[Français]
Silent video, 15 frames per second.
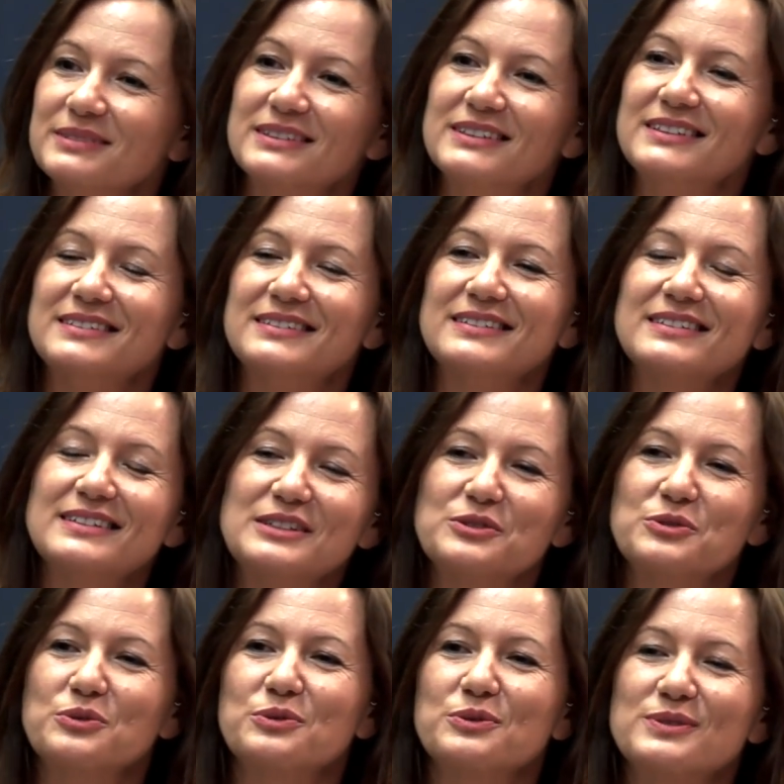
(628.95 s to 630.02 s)
qui,
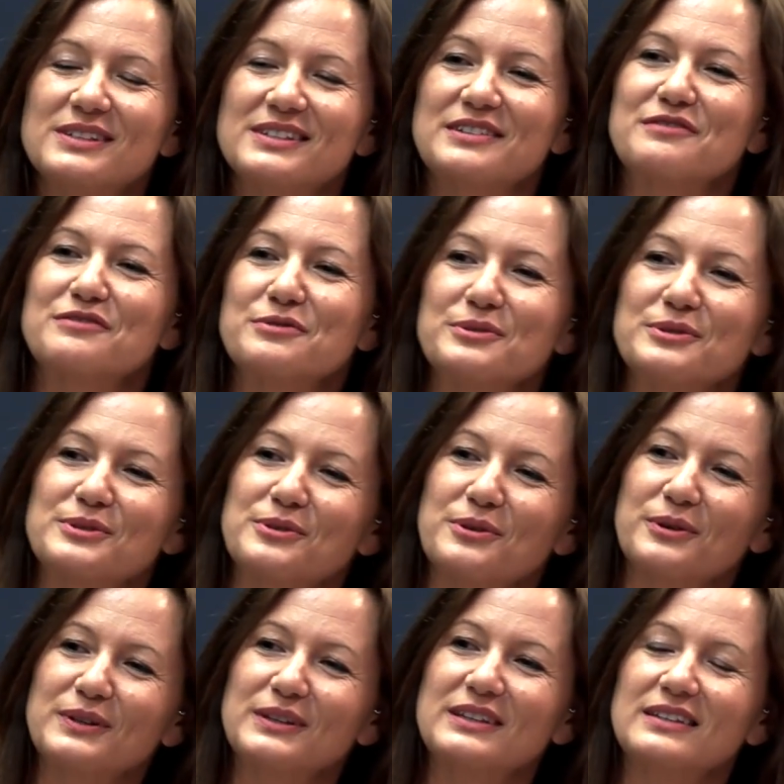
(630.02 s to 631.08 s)
sont ces
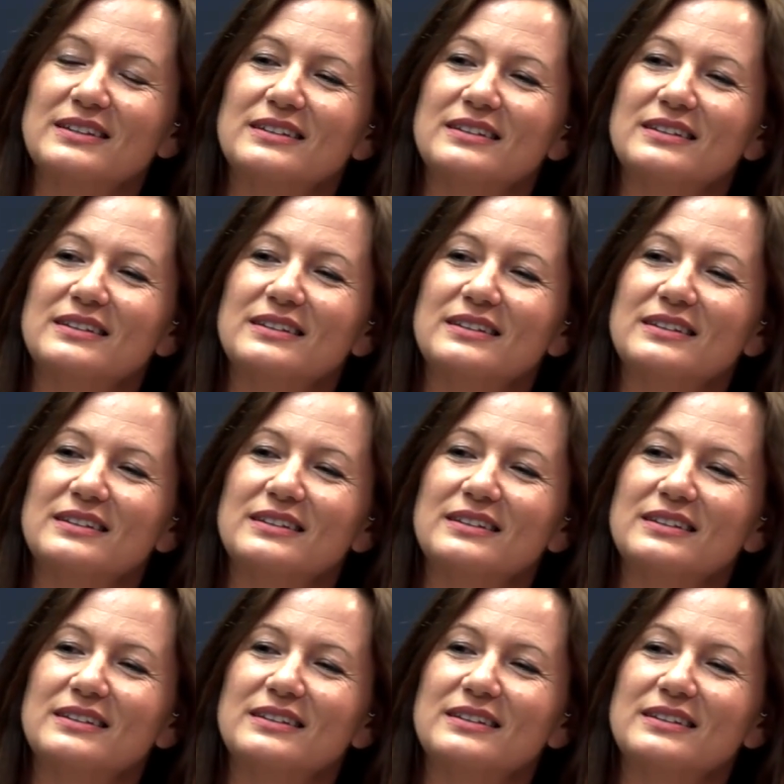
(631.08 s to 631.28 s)
influenceurs Qui,